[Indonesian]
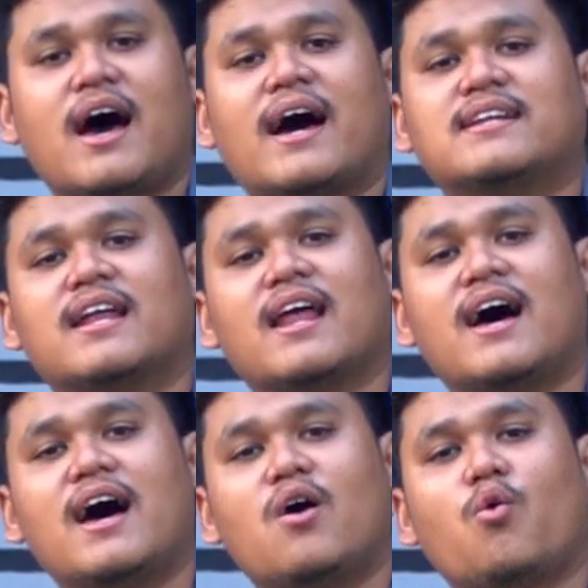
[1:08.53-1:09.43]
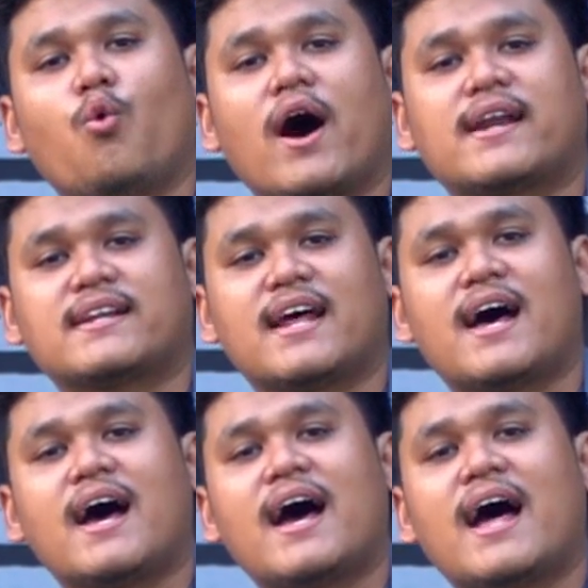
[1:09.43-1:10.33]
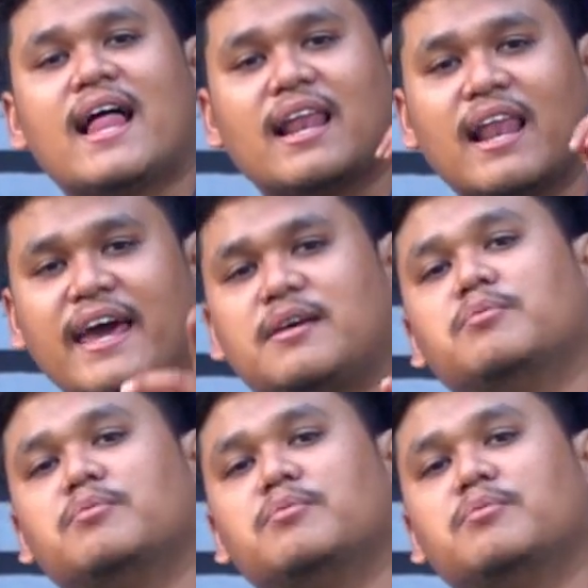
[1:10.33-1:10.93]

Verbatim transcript: adalah warna light